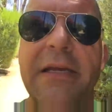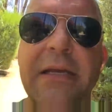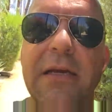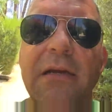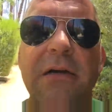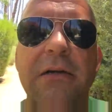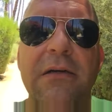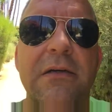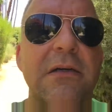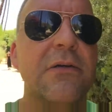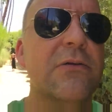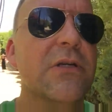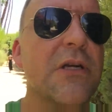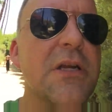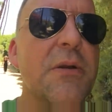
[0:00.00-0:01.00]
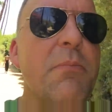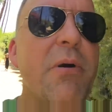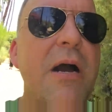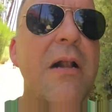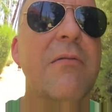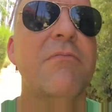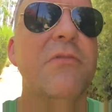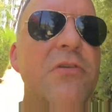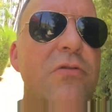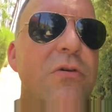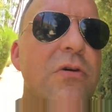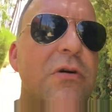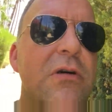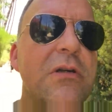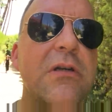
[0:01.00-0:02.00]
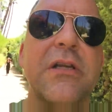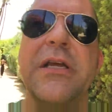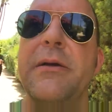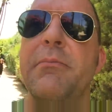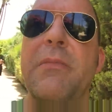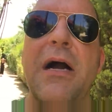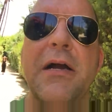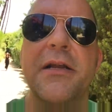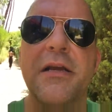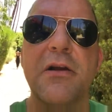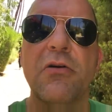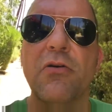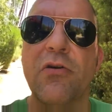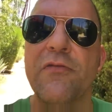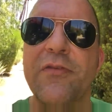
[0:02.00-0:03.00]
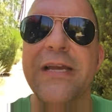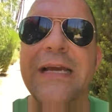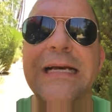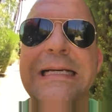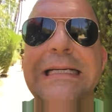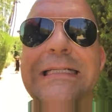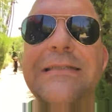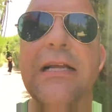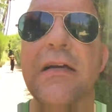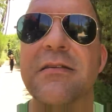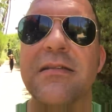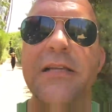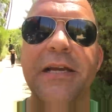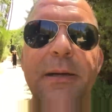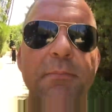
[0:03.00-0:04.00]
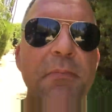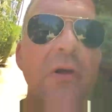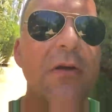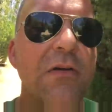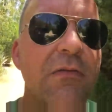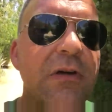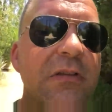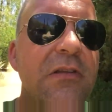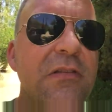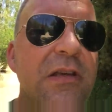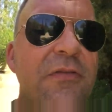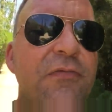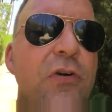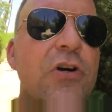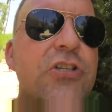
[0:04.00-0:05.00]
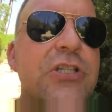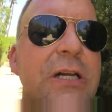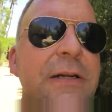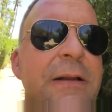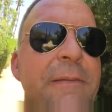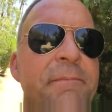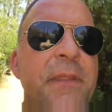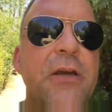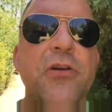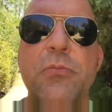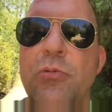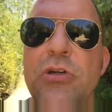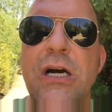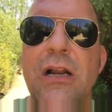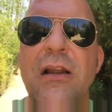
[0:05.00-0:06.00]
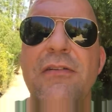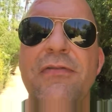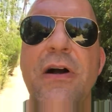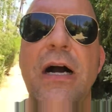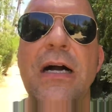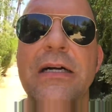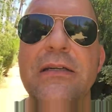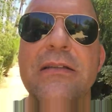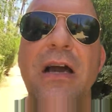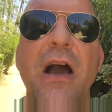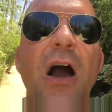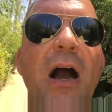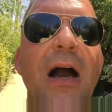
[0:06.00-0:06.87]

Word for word: hier äh, unter den Palmen? Wieso leben einige irgendwie das Leben, was sie sich vorstellen? Also die Mutter aller Fragen ist,